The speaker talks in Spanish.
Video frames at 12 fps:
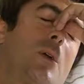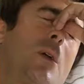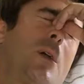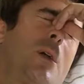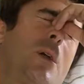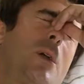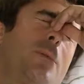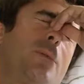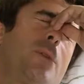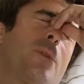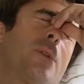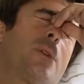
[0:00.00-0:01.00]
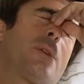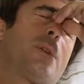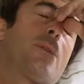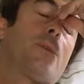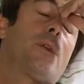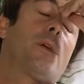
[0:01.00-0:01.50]
Ah,
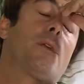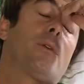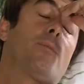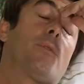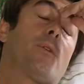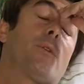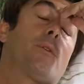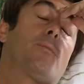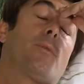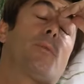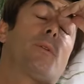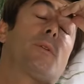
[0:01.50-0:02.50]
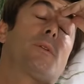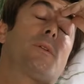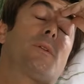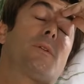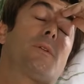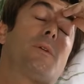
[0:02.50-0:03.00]
pobrecita Miranda, por Dios, pobrecita.